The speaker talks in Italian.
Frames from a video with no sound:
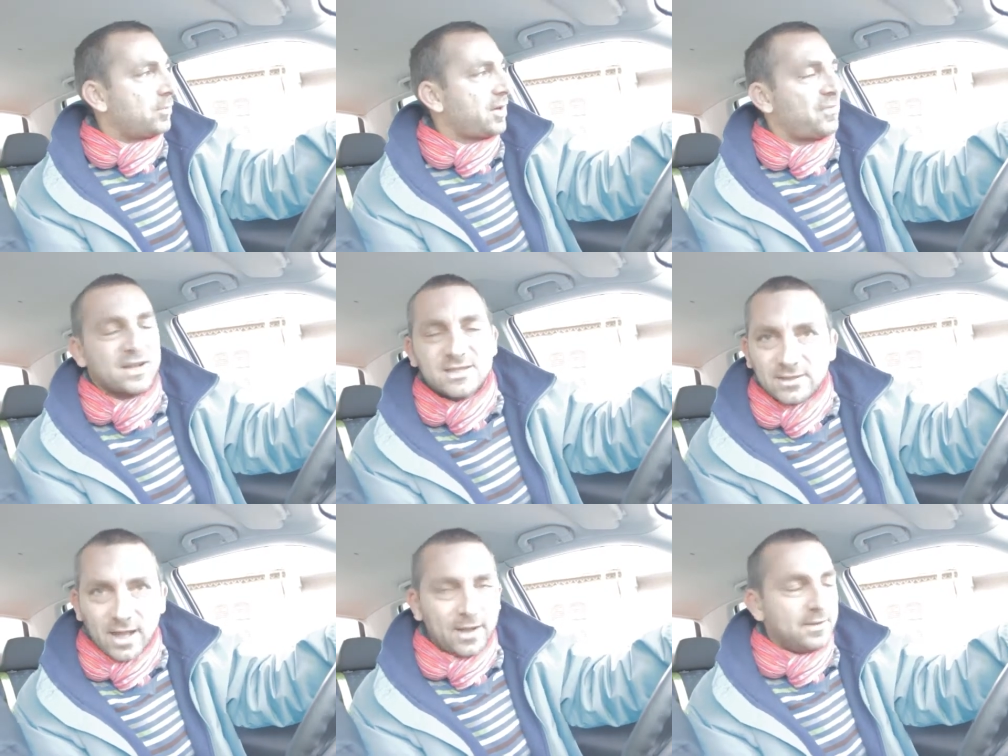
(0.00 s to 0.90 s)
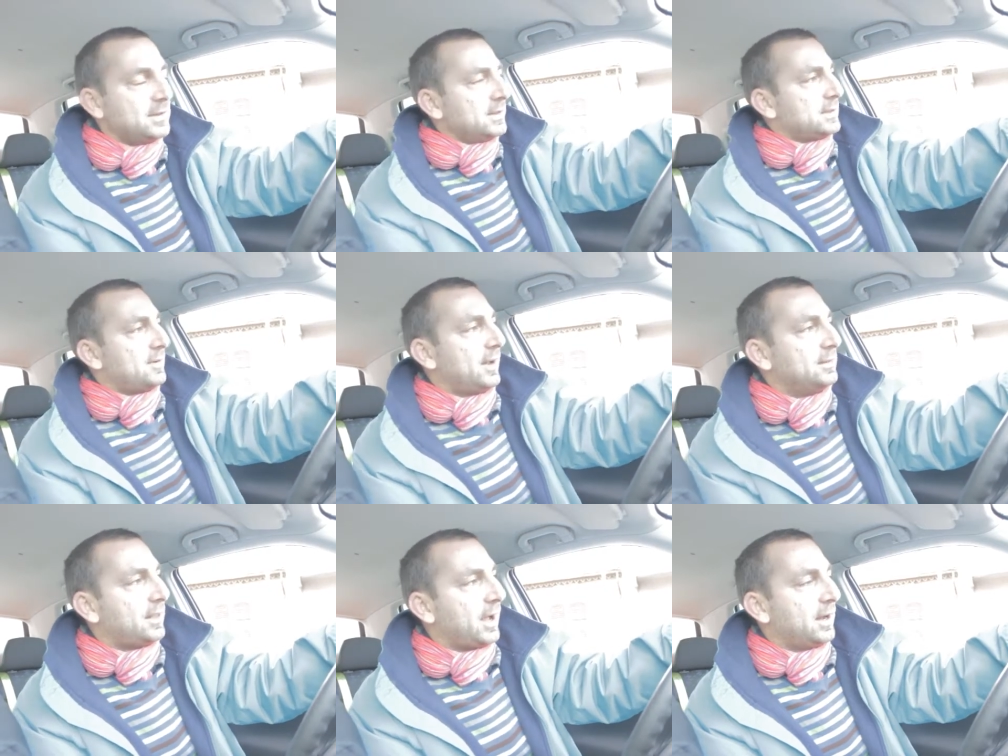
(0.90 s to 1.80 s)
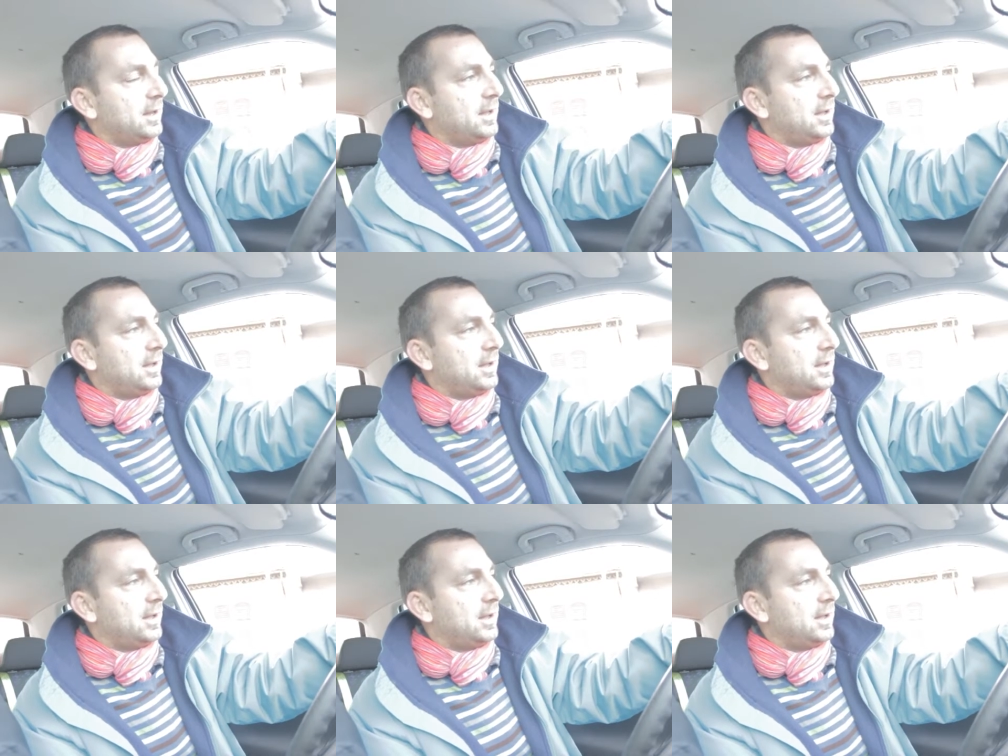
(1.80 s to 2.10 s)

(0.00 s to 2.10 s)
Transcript: una falsità davanti al,